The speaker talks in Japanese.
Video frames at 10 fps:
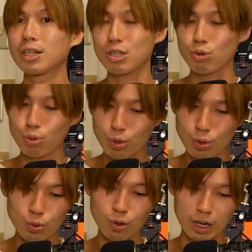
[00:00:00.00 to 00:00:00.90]
そうい
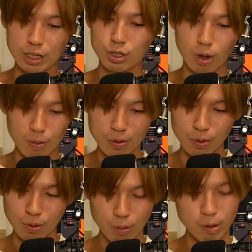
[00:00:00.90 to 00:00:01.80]
う話とか
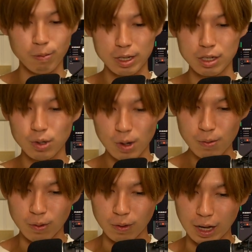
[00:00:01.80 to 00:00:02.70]
もこぼれ話とか
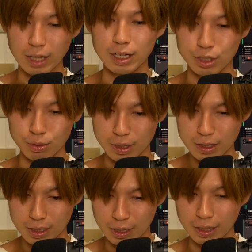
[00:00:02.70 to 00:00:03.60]
もあったりしま
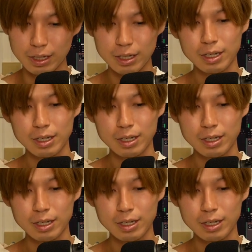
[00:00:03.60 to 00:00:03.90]
す。はい。っ